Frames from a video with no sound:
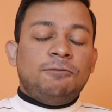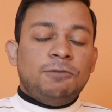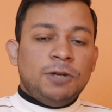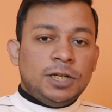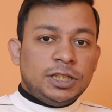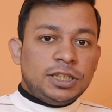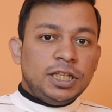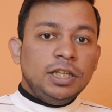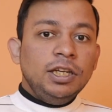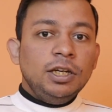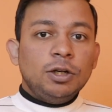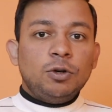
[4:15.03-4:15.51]

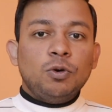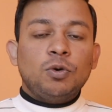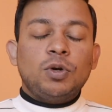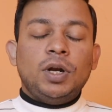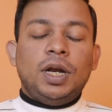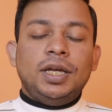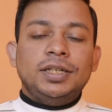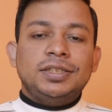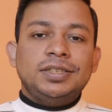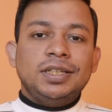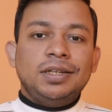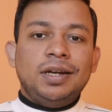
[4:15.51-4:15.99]
फेशियल
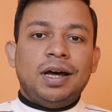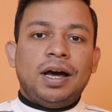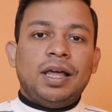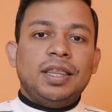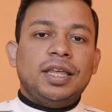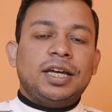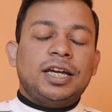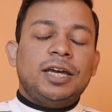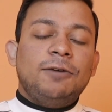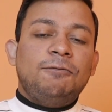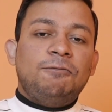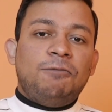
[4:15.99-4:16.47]
रिकॉग्निशन
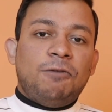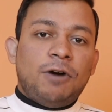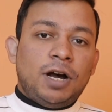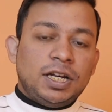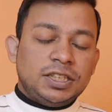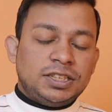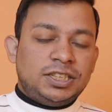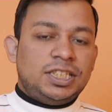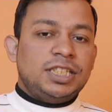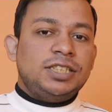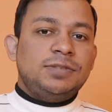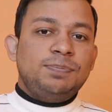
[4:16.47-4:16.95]
हालांकि
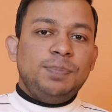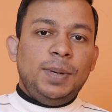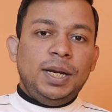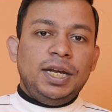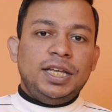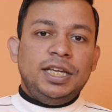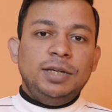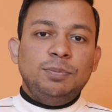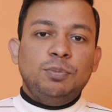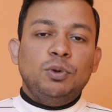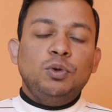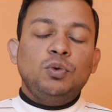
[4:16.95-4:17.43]
फास्टेस्ट मैं
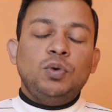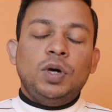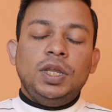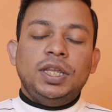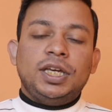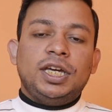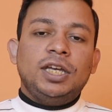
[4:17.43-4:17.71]
नहीं बोलूंगा